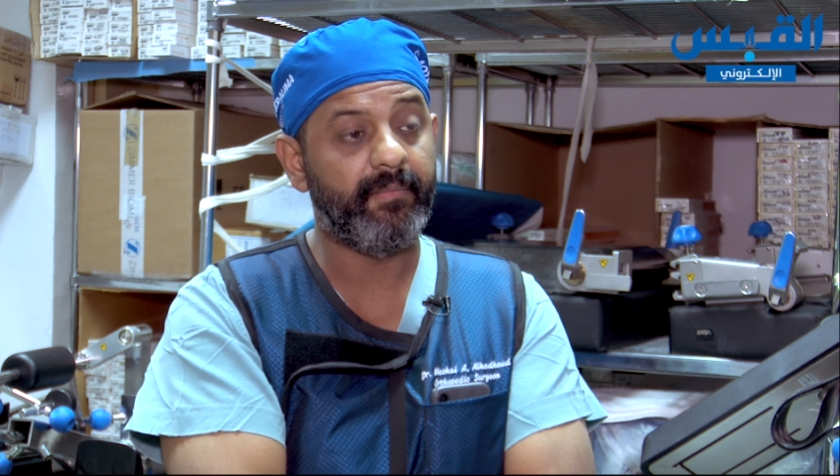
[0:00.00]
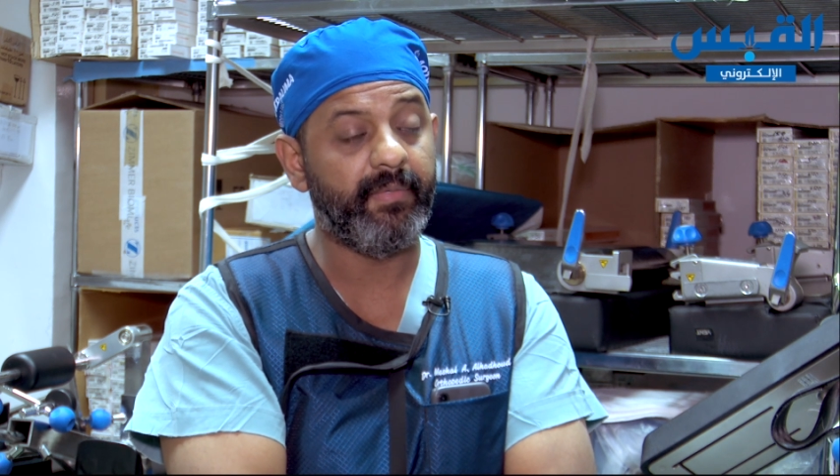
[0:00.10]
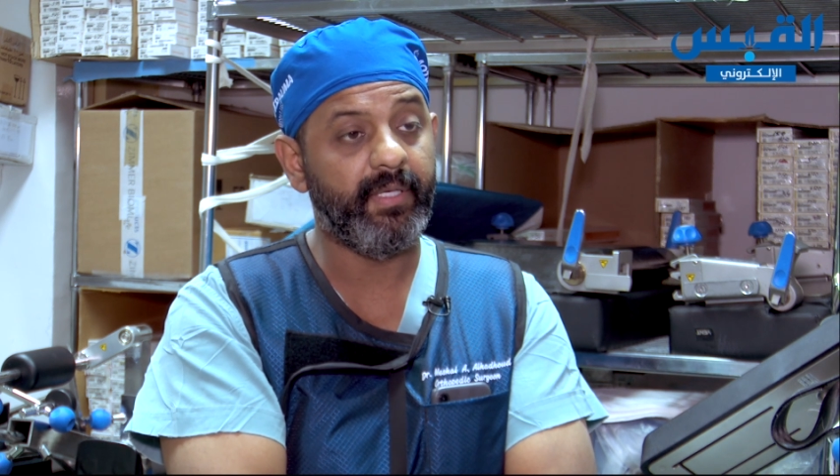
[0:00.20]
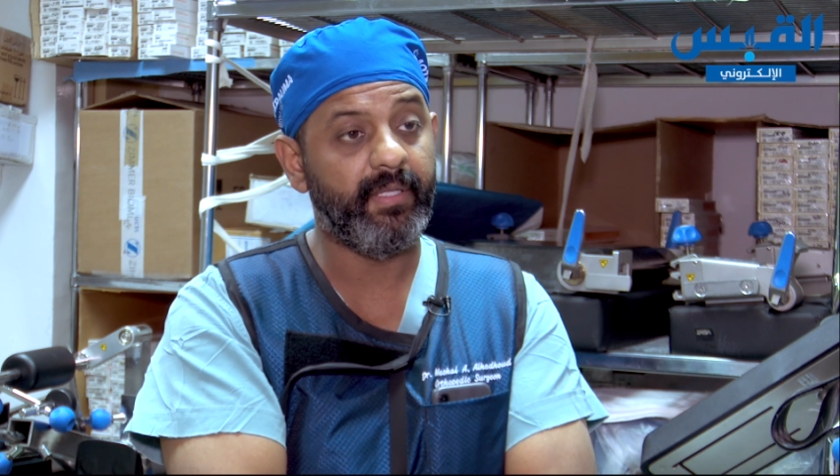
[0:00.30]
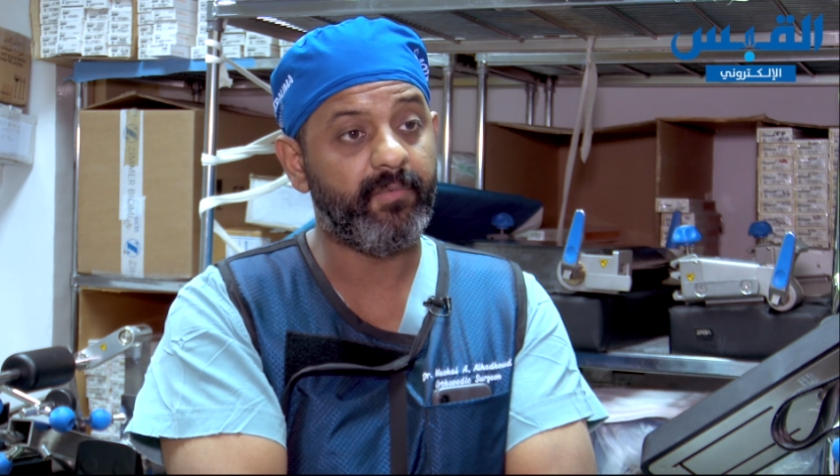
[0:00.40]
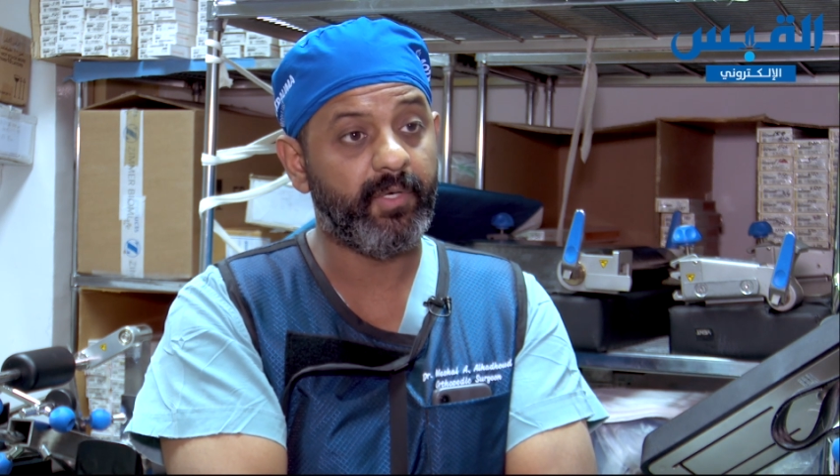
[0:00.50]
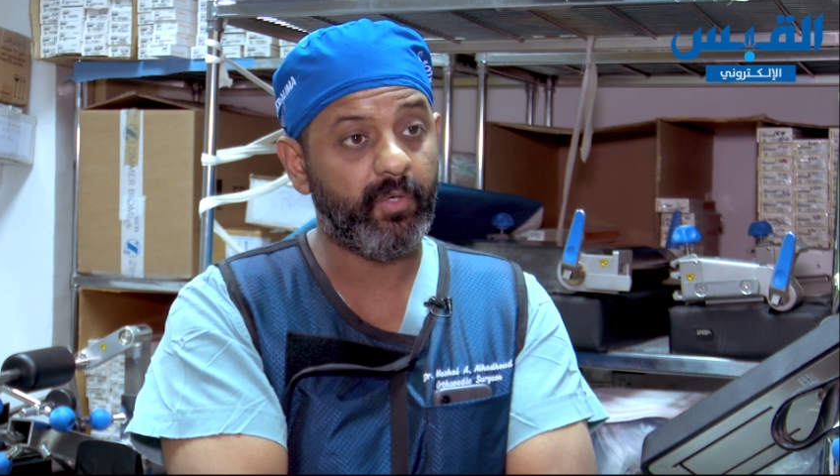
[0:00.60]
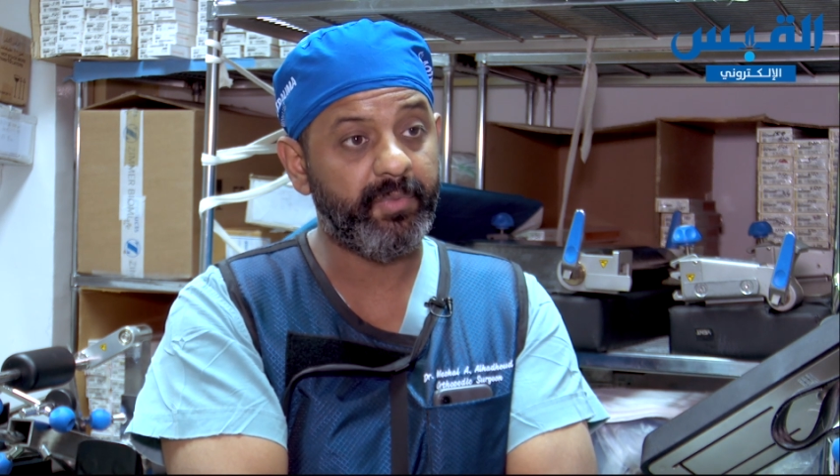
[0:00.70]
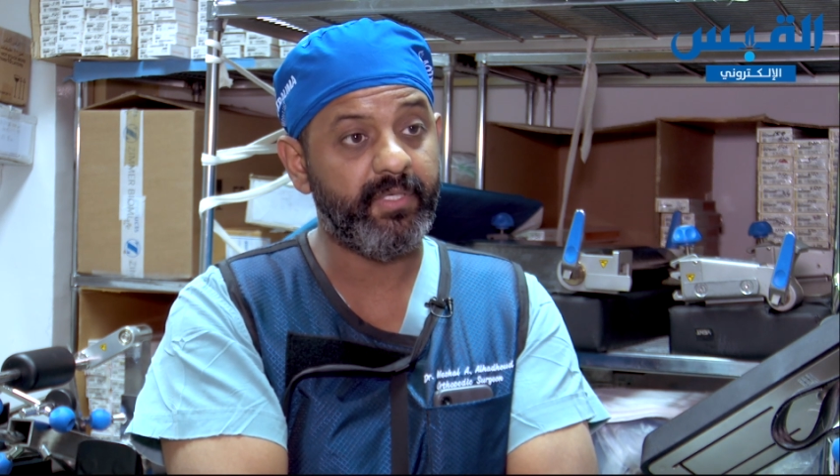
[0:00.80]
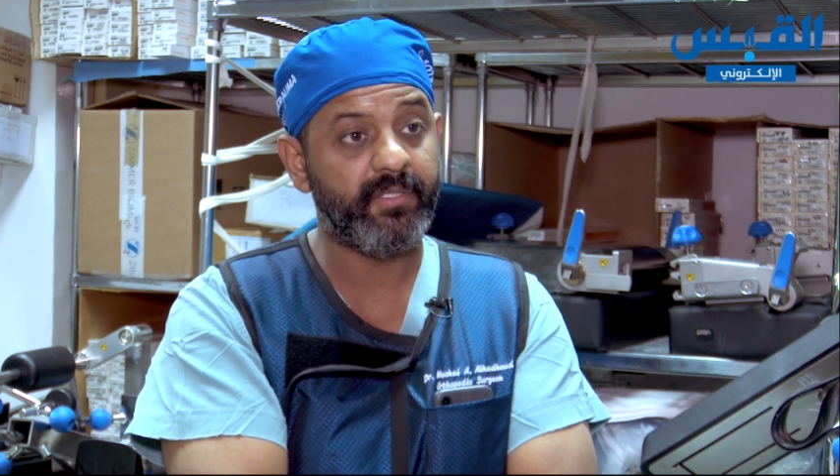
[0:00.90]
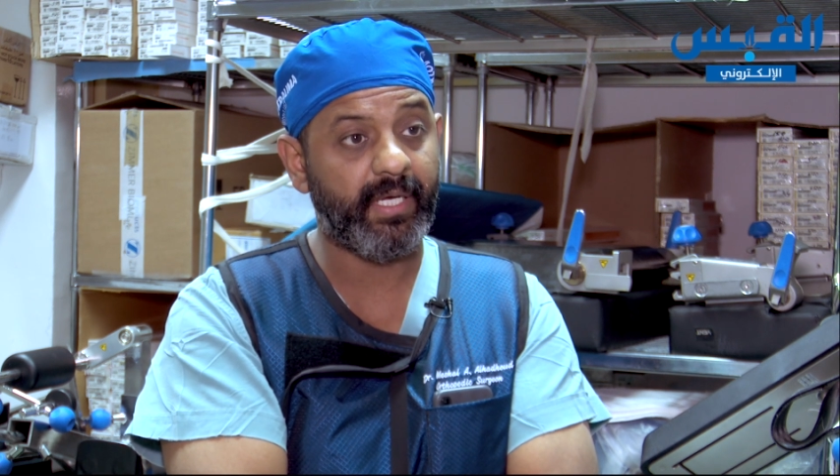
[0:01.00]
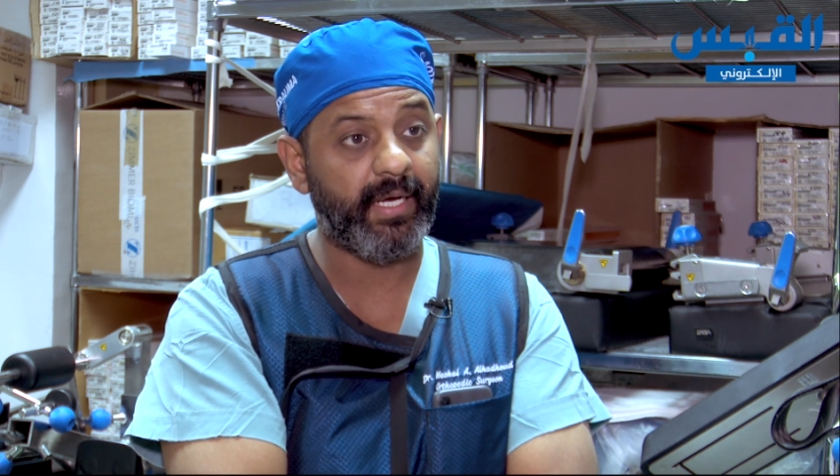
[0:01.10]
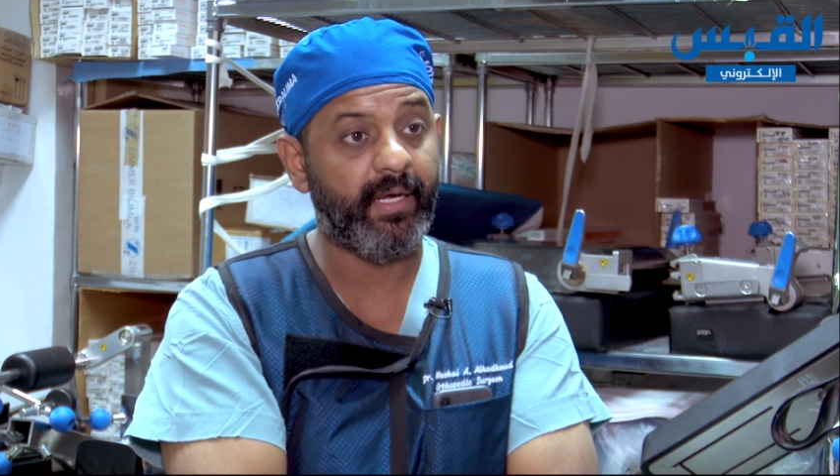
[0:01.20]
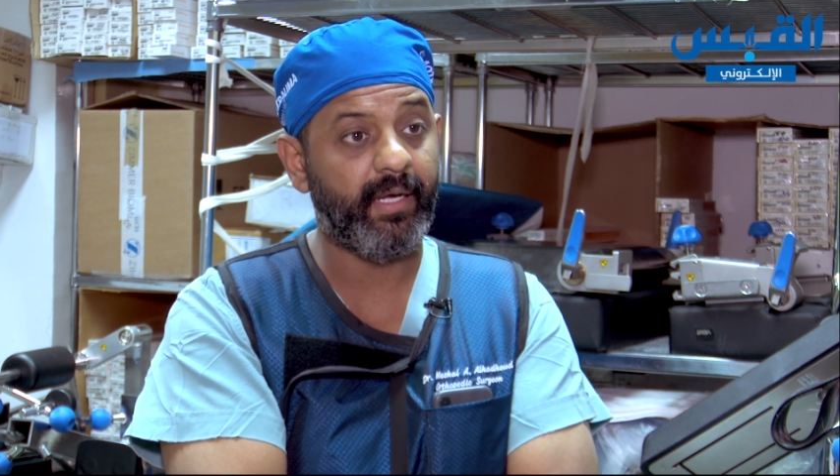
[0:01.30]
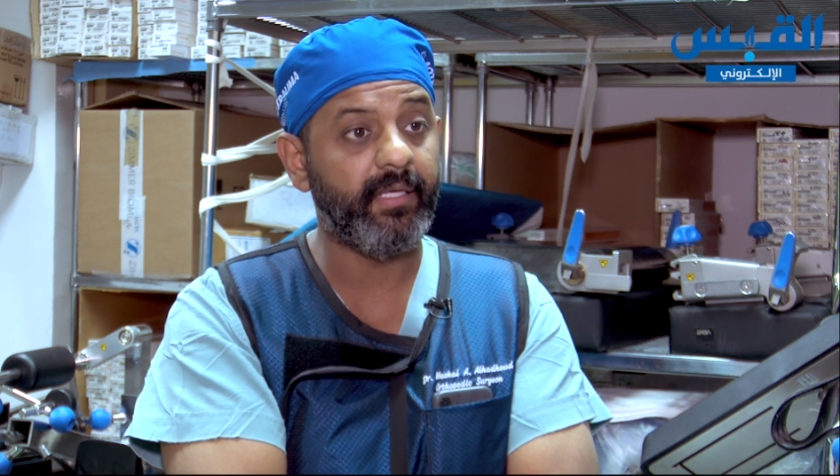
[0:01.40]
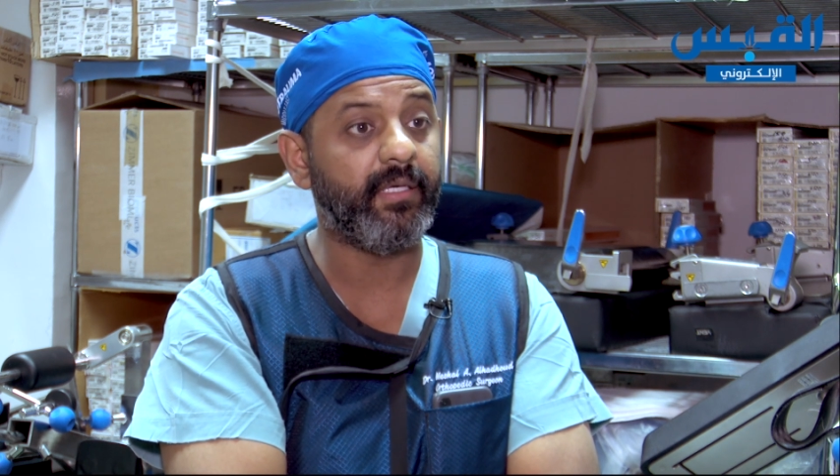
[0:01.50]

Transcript: ب 48 ساعة